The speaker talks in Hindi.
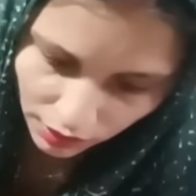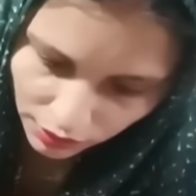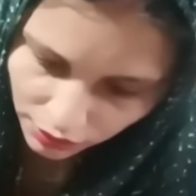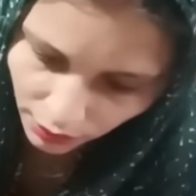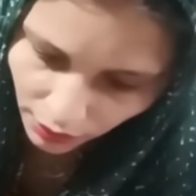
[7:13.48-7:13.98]

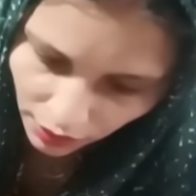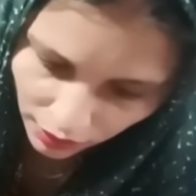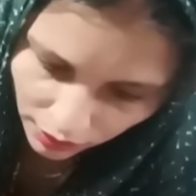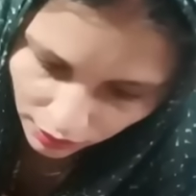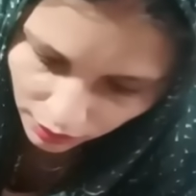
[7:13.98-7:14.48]
जमा
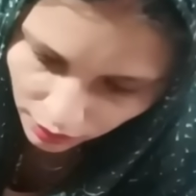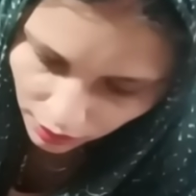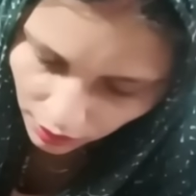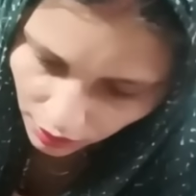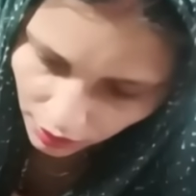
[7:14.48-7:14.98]

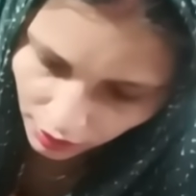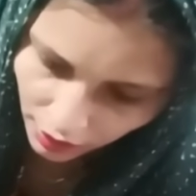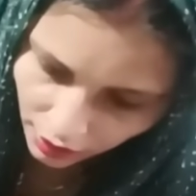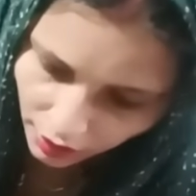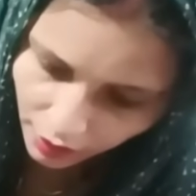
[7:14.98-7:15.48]
खर
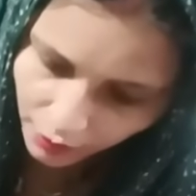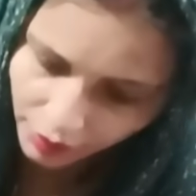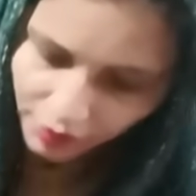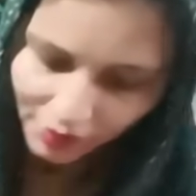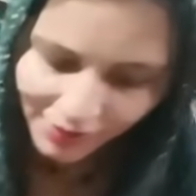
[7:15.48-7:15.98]
खर
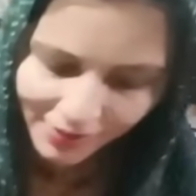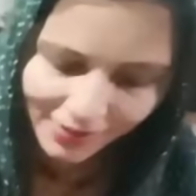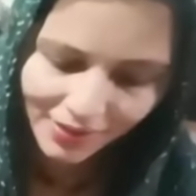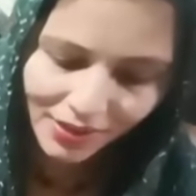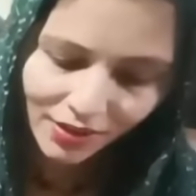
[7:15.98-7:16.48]
मिटती नहीं
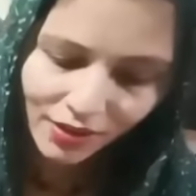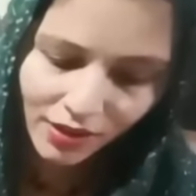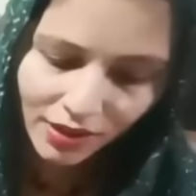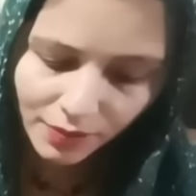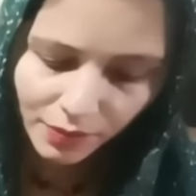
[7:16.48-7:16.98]

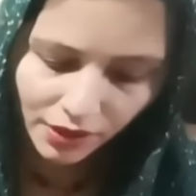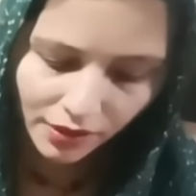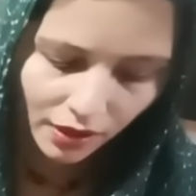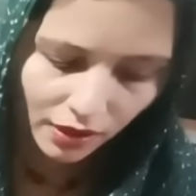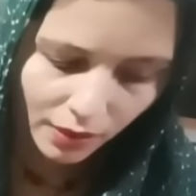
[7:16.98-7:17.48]
गले मरना
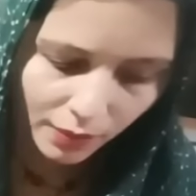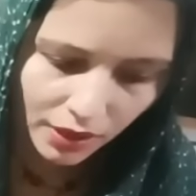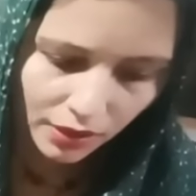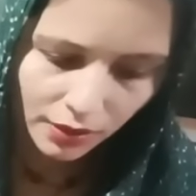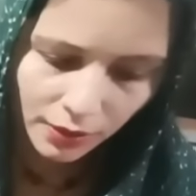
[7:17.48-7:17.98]
कम है
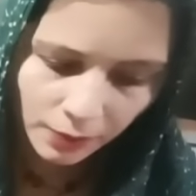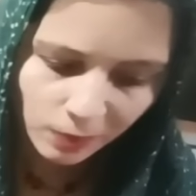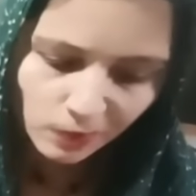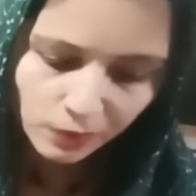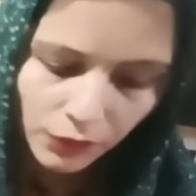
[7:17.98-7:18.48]

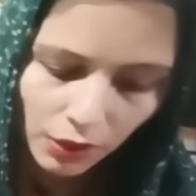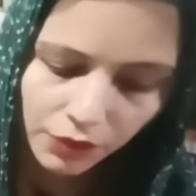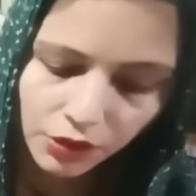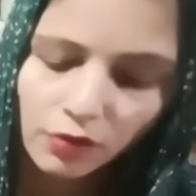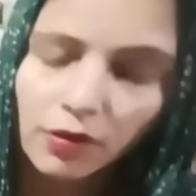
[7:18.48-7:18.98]
अपनी
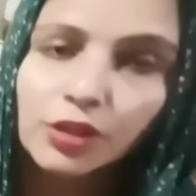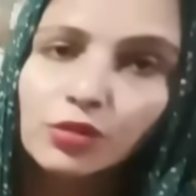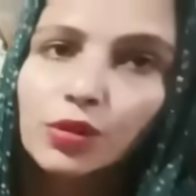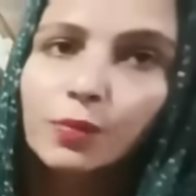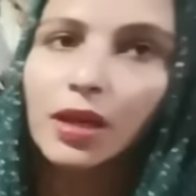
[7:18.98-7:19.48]
दवाई दुई
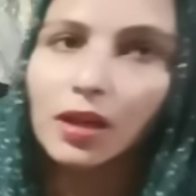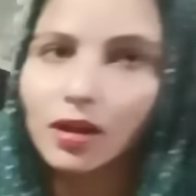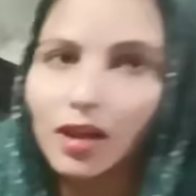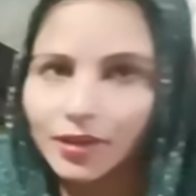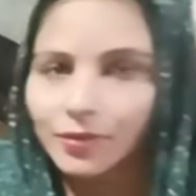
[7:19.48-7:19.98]
पे लगा
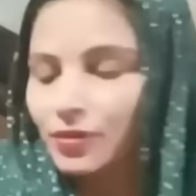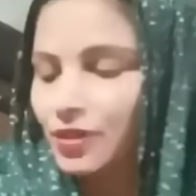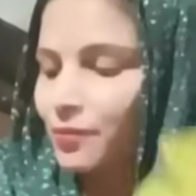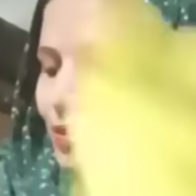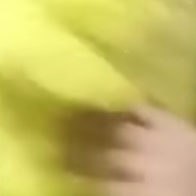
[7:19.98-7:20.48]
लेनी पड़े
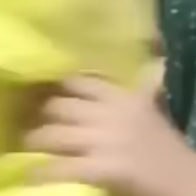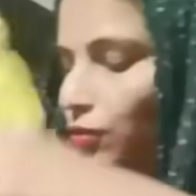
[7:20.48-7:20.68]
मैंने तो